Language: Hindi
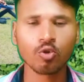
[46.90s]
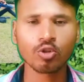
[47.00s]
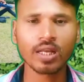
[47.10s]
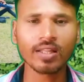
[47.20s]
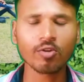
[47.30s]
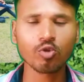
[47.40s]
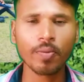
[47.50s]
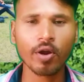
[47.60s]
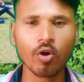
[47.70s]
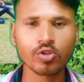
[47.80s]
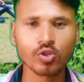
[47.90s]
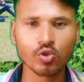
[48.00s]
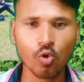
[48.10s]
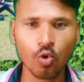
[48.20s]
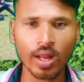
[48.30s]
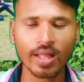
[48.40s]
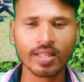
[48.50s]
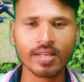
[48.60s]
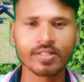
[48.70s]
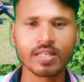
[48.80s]
तो चलते हैं दोस्तों वीडियो को शुरू कर
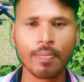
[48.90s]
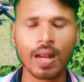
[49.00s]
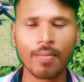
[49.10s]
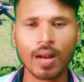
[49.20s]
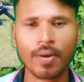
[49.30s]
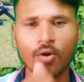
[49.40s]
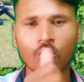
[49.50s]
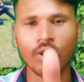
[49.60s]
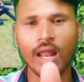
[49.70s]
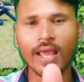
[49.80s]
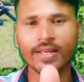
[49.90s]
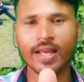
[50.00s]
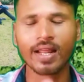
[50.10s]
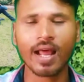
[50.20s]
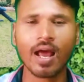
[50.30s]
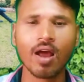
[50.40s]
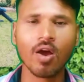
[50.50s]
लेते हैं इससे पहले हमारे वीडियो को लाइक कर लेना